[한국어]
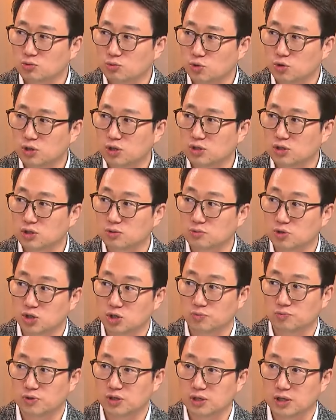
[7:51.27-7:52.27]
못 내는 지금
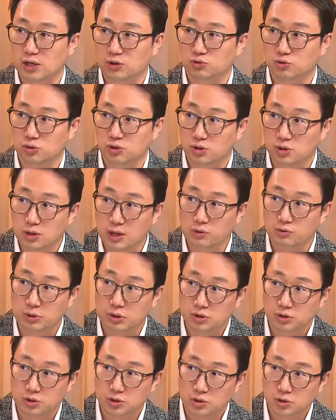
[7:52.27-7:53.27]
기업들이 계속 늘어나고
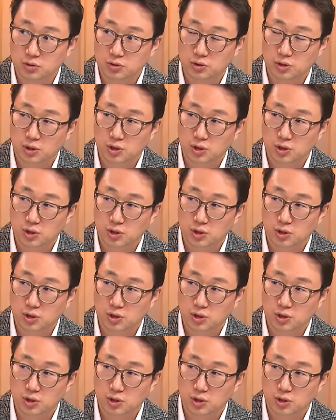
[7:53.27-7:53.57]
있거든요.